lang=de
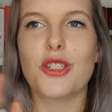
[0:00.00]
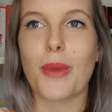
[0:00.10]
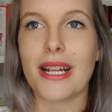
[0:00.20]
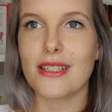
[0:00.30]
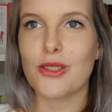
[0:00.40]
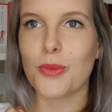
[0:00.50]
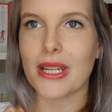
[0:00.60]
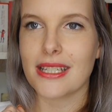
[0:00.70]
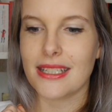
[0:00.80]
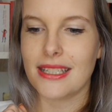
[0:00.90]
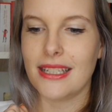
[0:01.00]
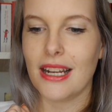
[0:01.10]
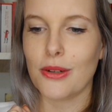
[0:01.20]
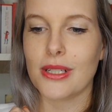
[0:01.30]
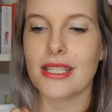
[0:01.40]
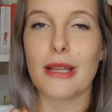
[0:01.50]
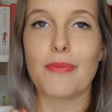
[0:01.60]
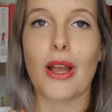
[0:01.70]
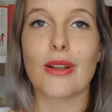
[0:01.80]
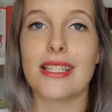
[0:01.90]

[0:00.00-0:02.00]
spannend zu präsentieren und es gibt ja auch